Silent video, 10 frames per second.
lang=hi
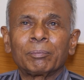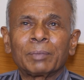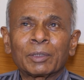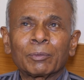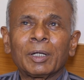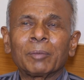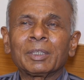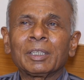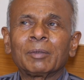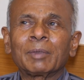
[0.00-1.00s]
पर वहाँ
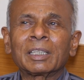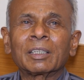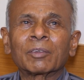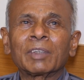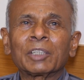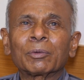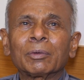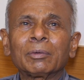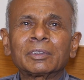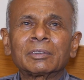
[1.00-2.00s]
पे हमारी घरवाली
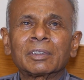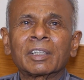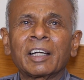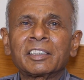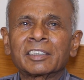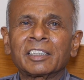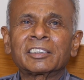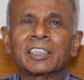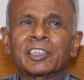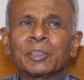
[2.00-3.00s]
को राइट
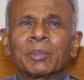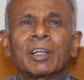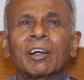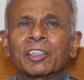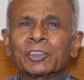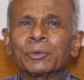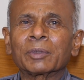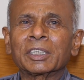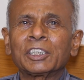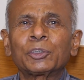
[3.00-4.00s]
साइड छाती में गांठ सी हो
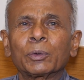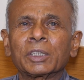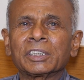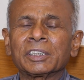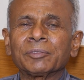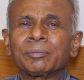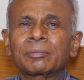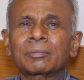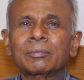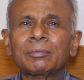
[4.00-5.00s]
गई थी छोटी सी
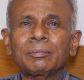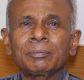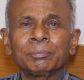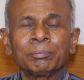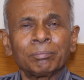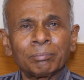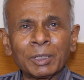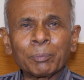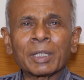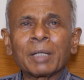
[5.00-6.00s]

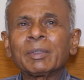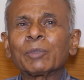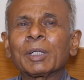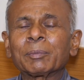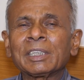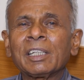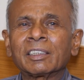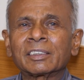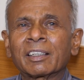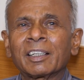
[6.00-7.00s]
मैं प्राइवेट वहाँ पे
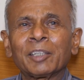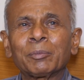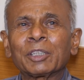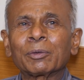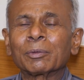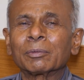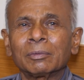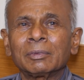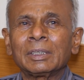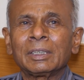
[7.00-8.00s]
इलाज कराया मेरे को
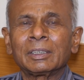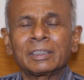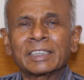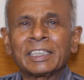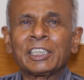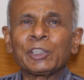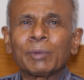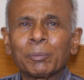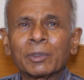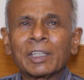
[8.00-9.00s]
सही नहीं
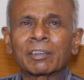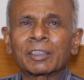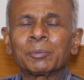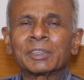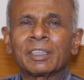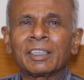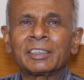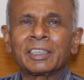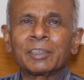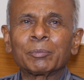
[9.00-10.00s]
हुआ पर डॉक्टर हमें सलाह
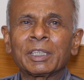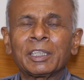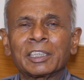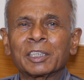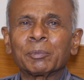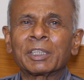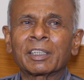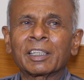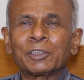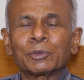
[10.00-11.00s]
दिया कि पहले ट्रीटमेंट
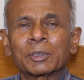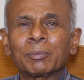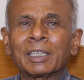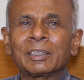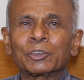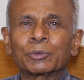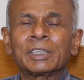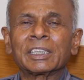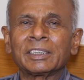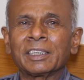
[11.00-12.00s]
कराइए उसके बाद इसको
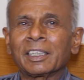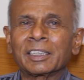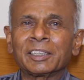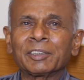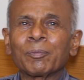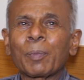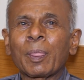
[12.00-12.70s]
देखी जाएगी